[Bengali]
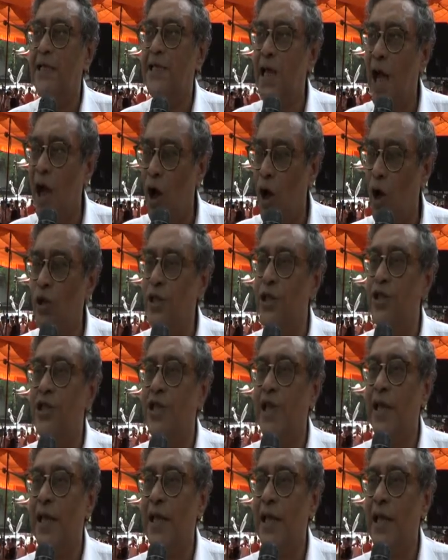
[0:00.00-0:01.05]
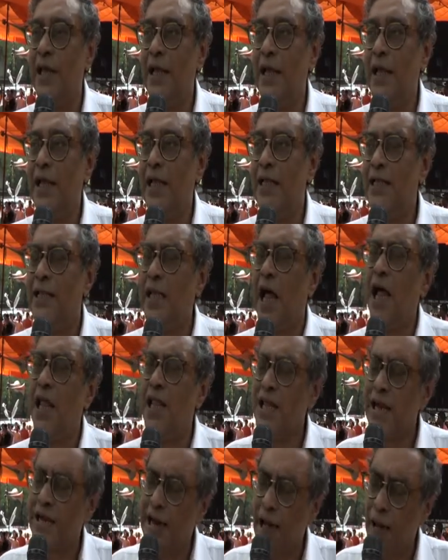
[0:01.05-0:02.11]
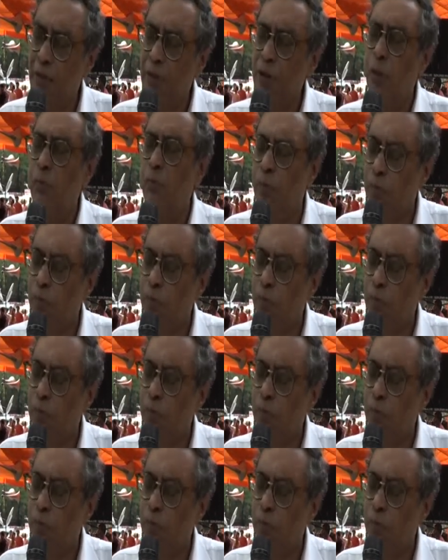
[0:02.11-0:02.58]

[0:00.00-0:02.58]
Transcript: যা হচ্ছে তা এটা তো